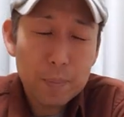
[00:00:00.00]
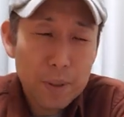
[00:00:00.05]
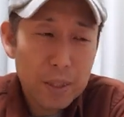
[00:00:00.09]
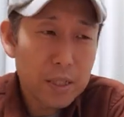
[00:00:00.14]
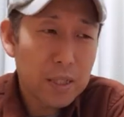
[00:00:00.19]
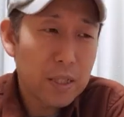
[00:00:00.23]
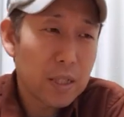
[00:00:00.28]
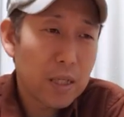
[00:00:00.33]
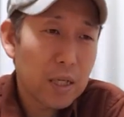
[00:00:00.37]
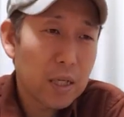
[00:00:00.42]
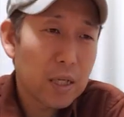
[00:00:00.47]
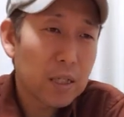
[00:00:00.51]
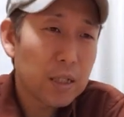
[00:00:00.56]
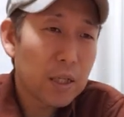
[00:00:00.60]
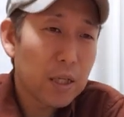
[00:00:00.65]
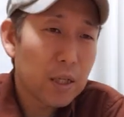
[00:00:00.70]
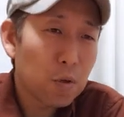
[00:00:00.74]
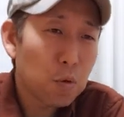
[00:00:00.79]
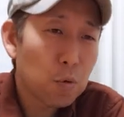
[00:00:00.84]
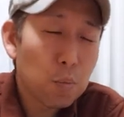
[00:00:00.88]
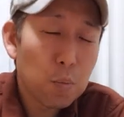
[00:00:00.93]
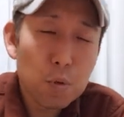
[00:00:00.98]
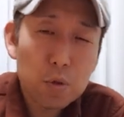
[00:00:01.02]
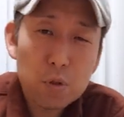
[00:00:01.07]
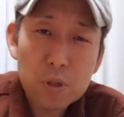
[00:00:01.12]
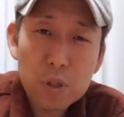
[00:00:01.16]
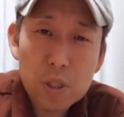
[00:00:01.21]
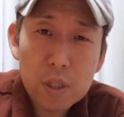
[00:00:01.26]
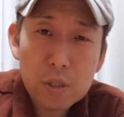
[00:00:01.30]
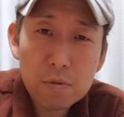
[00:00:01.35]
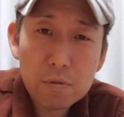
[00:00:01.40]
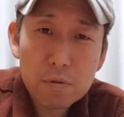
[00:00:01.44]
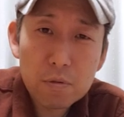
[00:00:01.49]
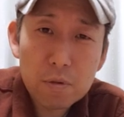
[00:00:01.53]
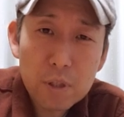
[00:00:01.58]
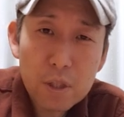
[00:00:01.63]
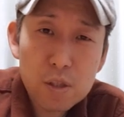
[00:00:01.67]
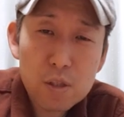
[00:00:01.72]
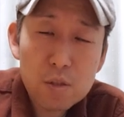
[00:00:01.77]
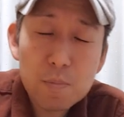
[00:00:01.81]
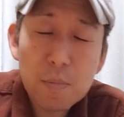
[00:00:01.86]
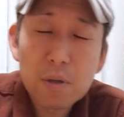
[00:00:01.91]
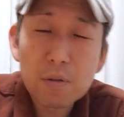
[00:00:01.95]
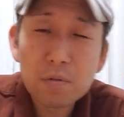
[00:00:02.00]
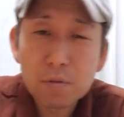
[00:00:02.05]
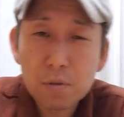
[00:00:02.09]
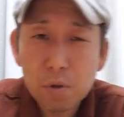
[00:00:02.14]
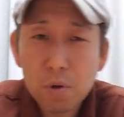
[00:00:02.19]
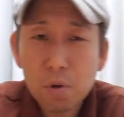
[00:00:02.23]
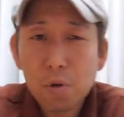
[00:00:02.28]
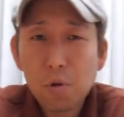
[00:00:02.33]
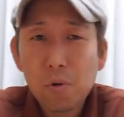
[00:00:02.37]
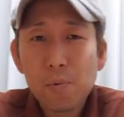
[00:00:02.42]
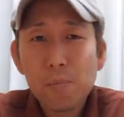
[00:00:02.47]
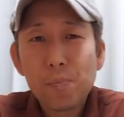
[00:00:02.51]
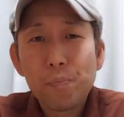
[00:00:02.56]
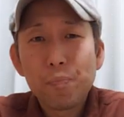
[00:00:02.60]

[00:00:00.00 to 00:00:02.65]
まひらがな4文字で言ってしまうと